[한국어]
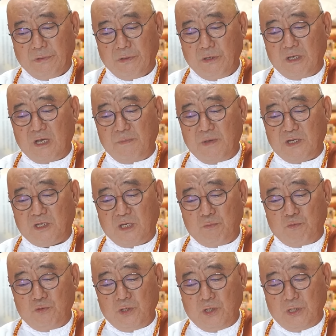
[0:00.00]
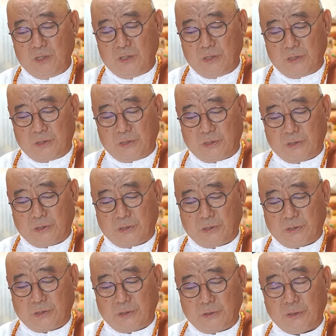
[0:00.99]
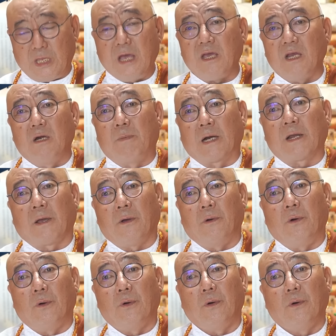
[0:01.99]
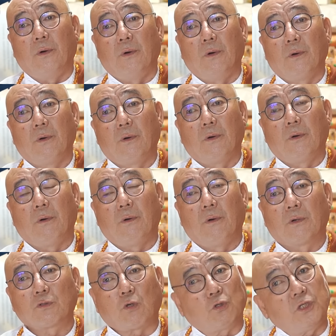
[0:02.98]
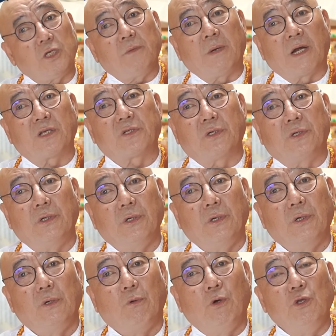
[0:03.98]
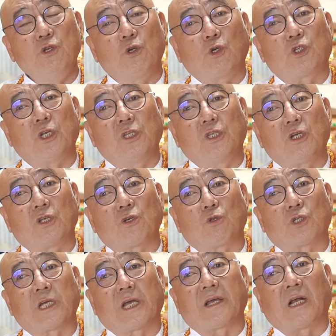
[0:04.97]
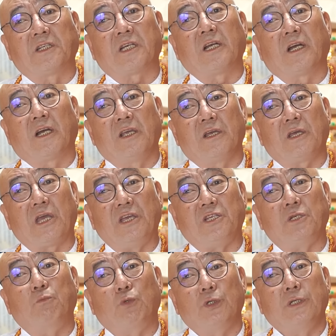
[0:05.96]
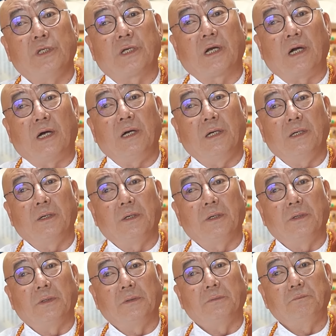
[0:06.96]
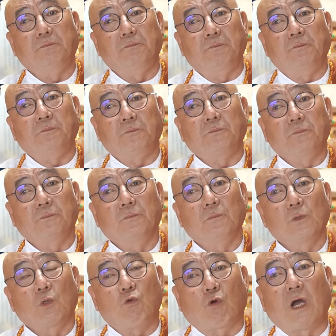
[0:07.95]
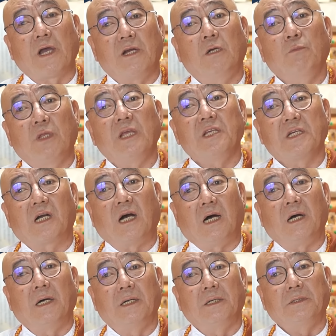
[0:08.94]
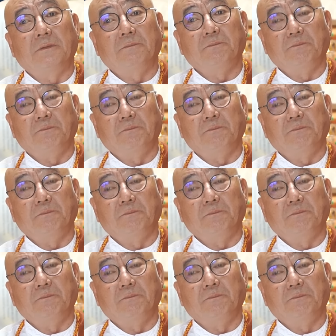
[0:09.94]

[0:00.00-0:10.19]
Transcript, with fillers: 이재명 씨 이분이 어 되기를 바래요. 솔직히 말해서 원희룡 씨는 떨어져도 자기 갈 자리가 계신 분이니까. 네. 음. 국가일을 하면 되니까. 네.